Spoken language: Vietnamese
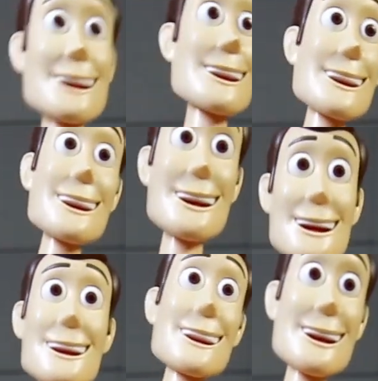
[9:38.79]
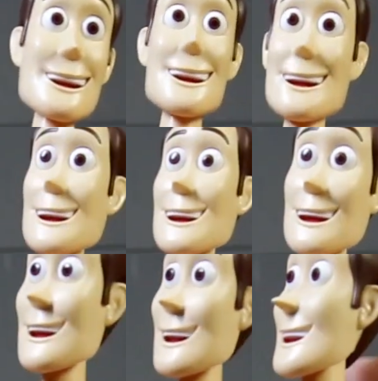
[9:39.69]
phần thân thì
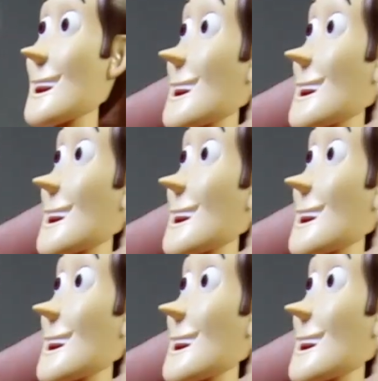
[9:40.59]
em